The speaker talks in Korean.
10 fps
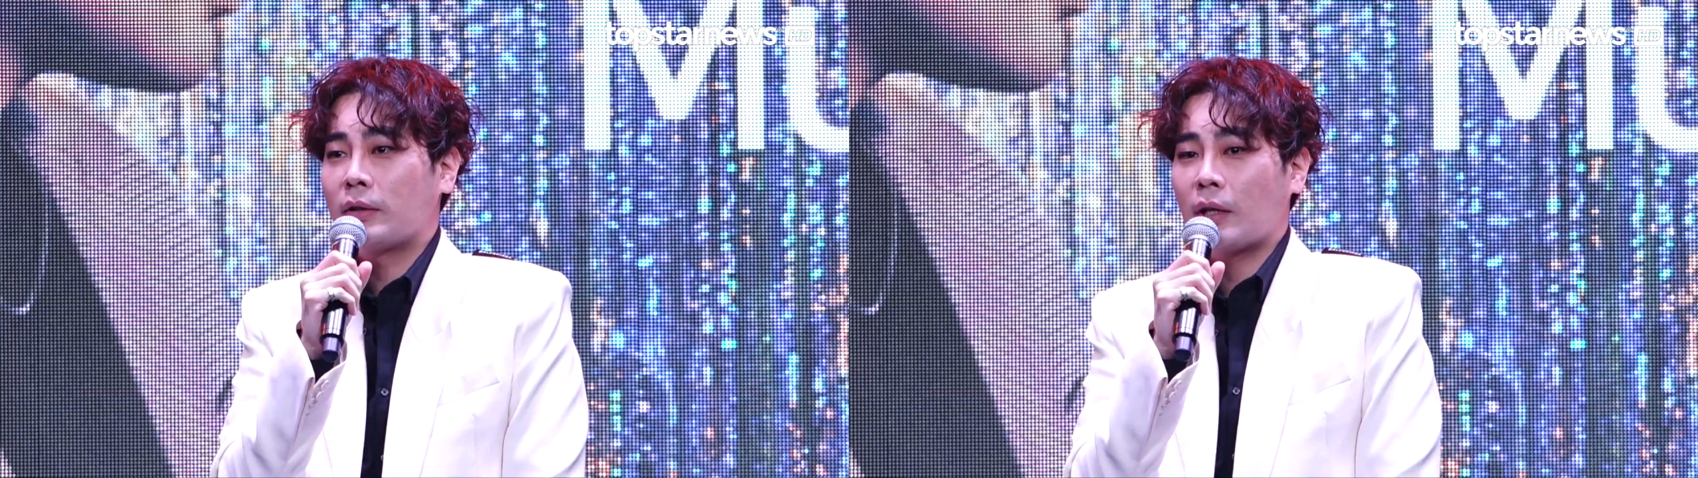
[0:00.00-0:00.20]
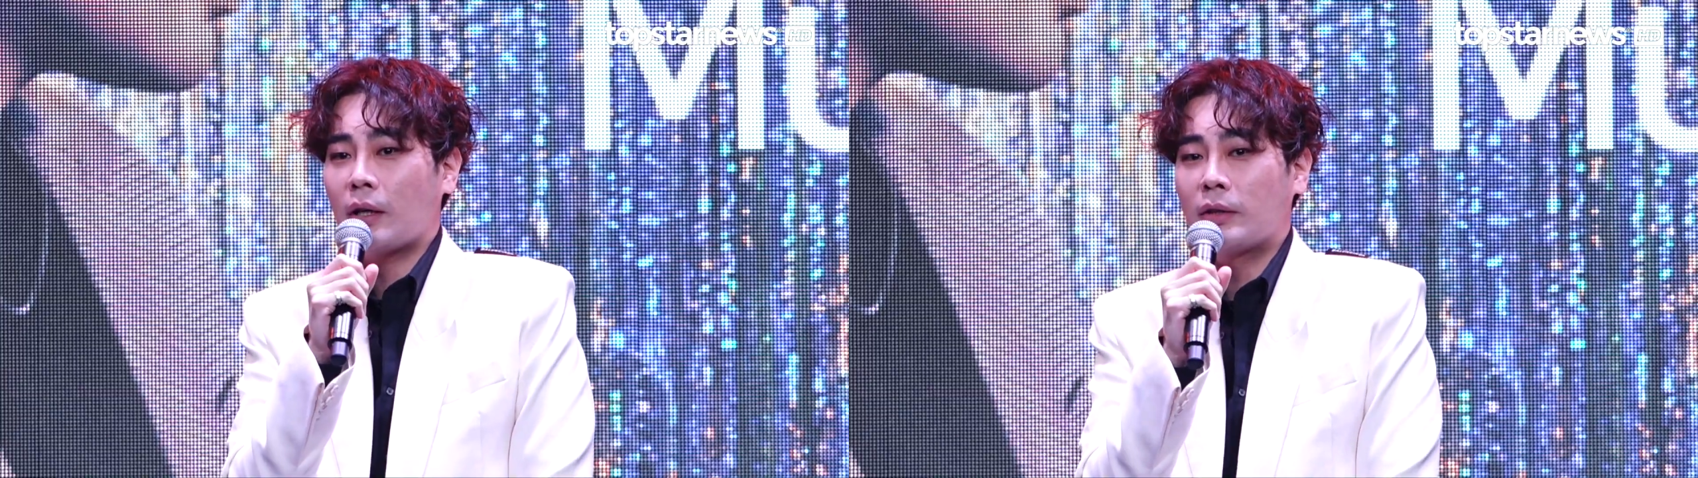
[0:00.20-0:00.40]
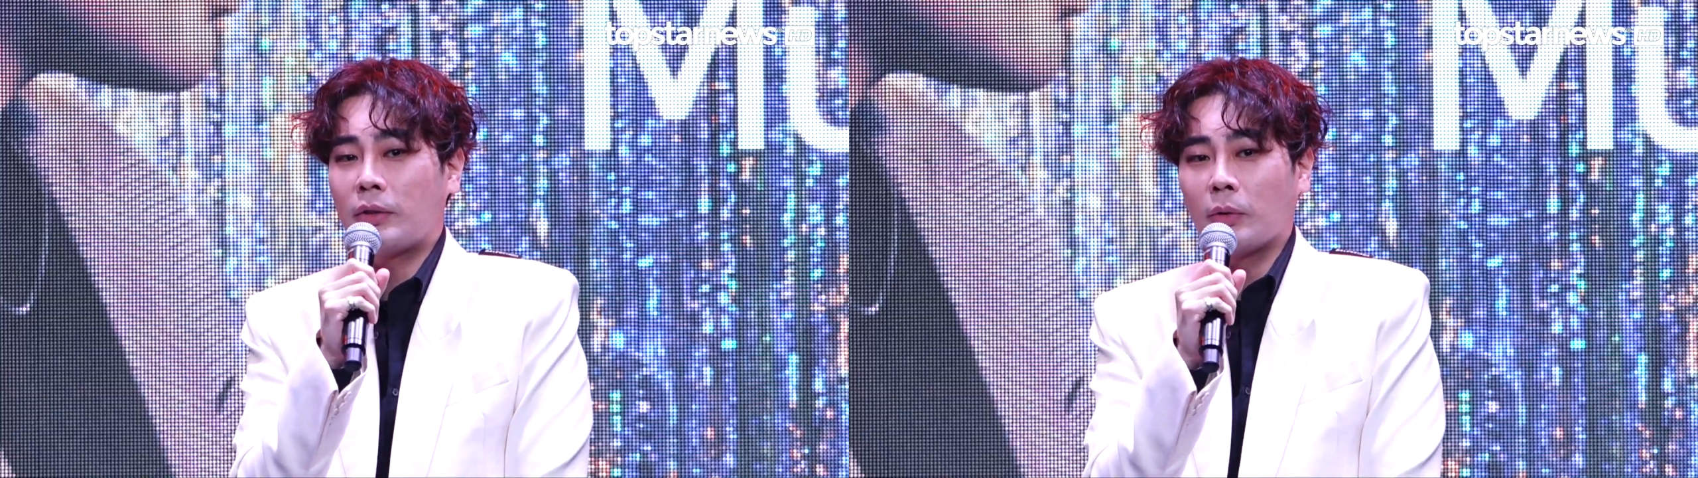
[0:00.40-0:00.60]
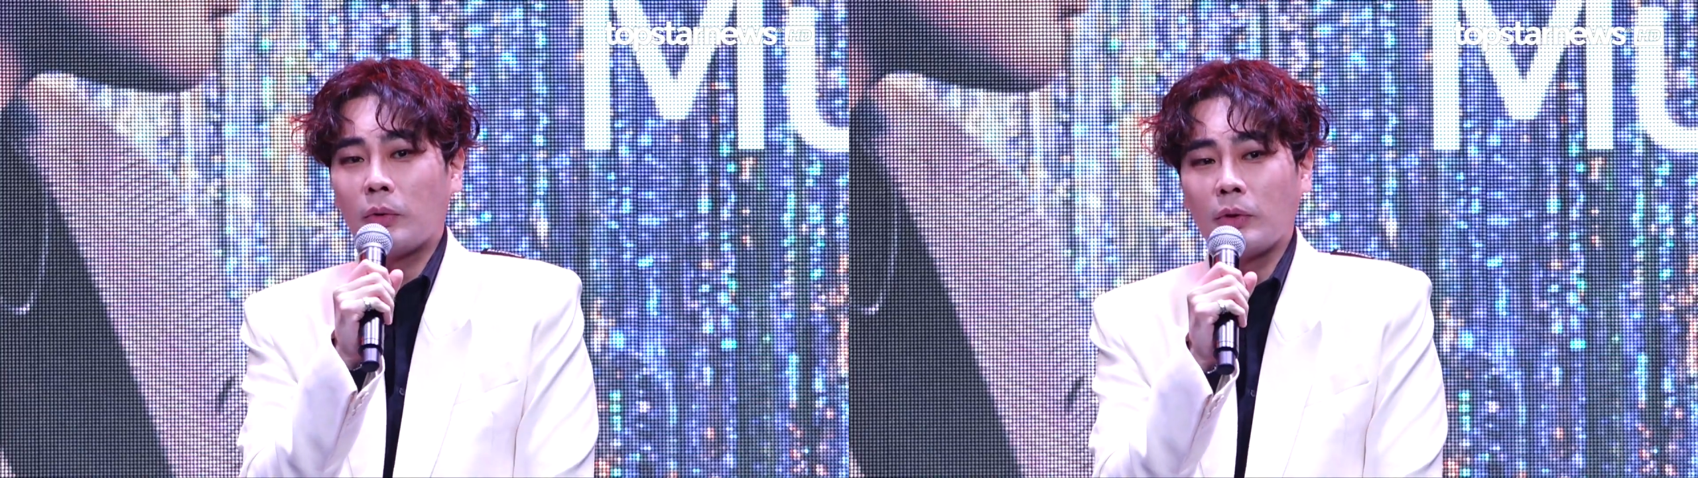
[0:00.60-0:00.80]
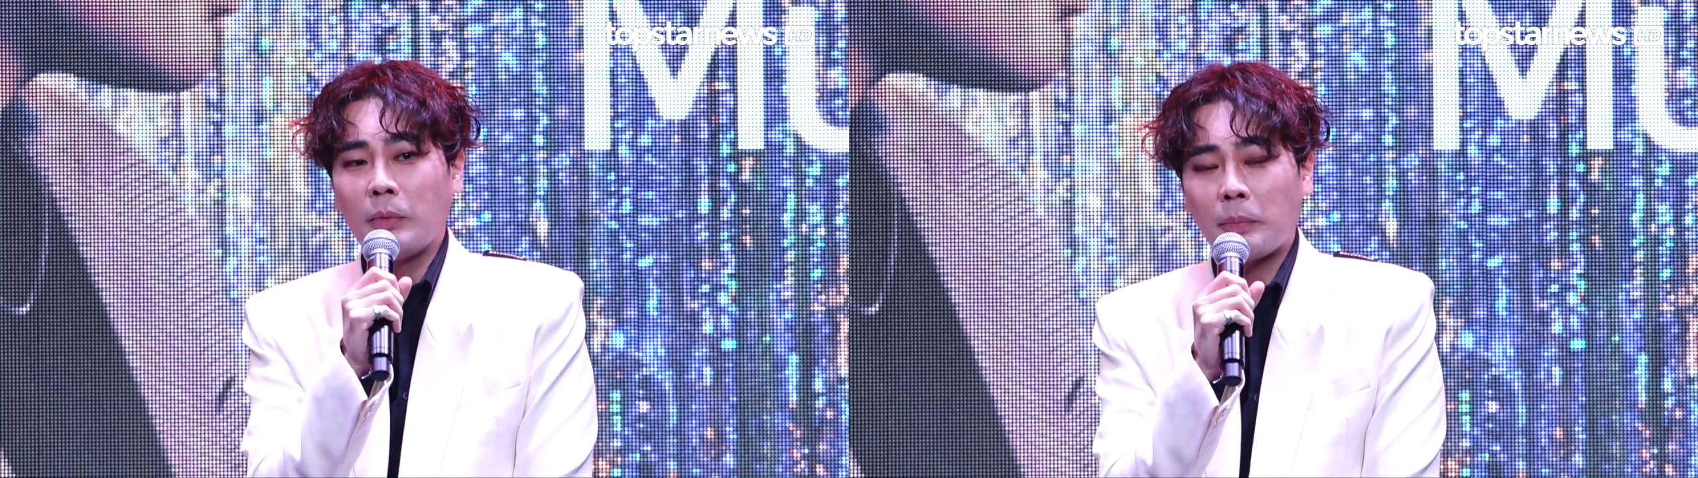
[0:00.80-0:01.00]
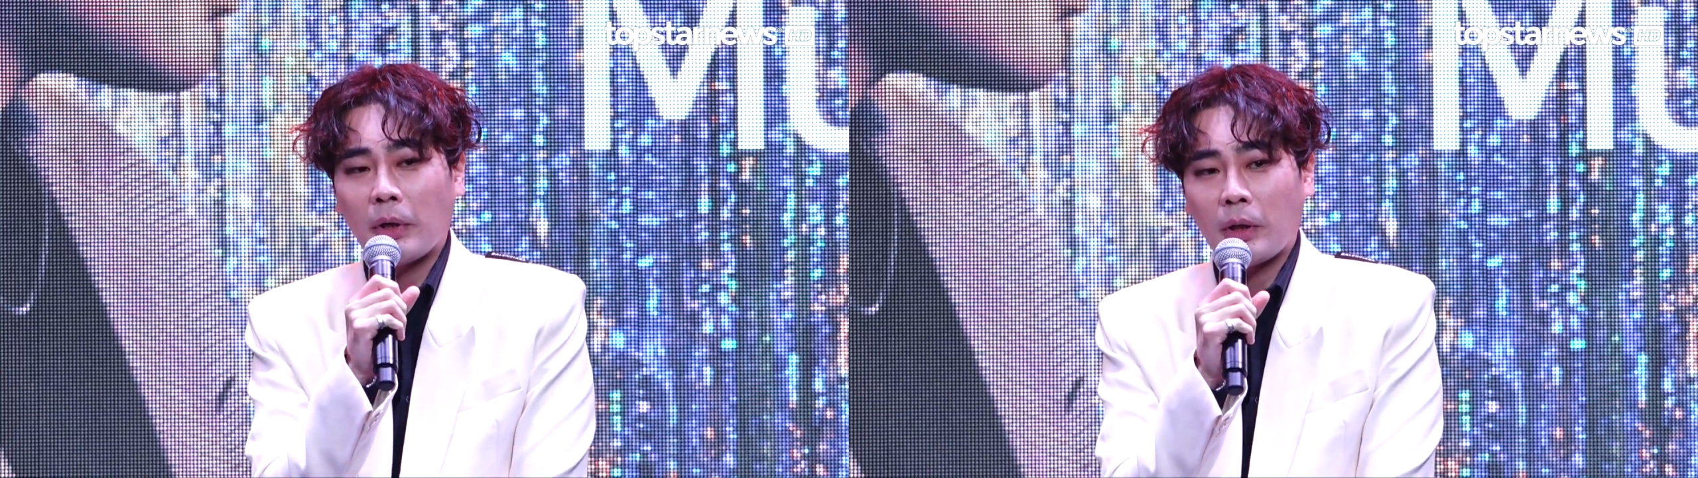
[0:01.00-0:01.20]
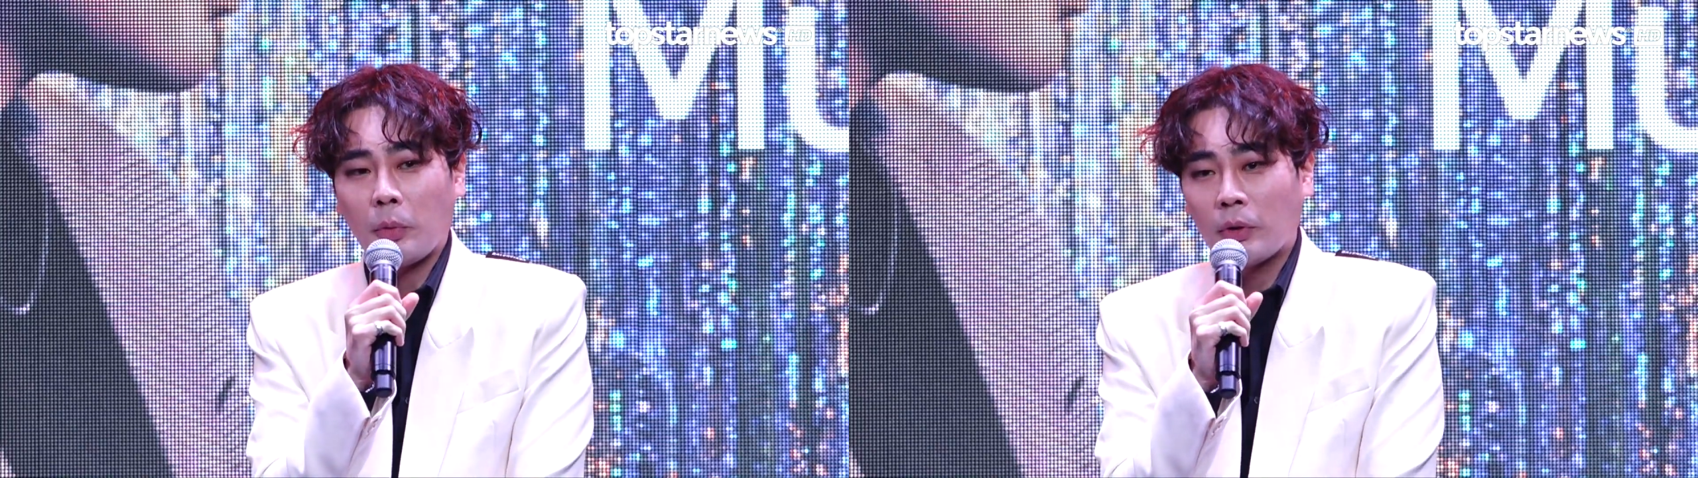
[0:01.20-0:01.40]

제가 그 정도 음악밖에